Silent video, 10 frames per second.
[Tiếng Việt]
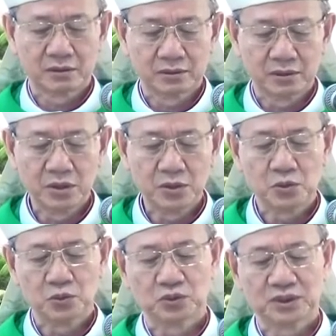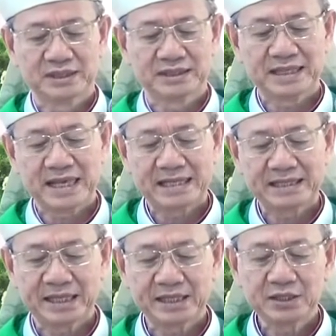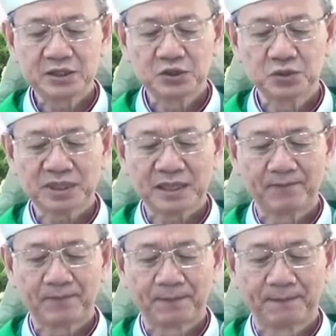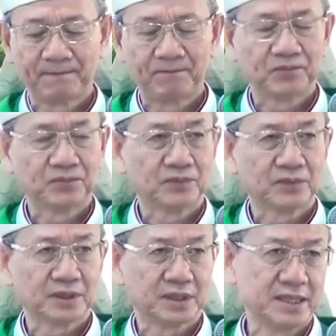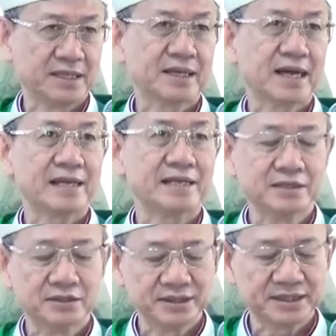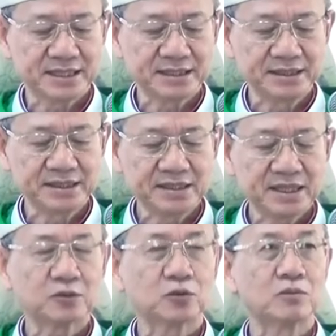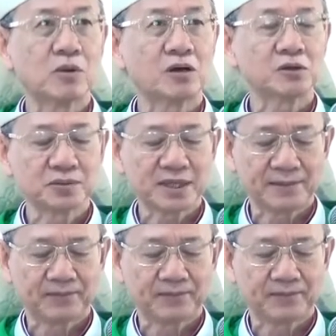đều xa tránh chúng ta kể cả những người thân thiết nhất cũng bỏ chúng ta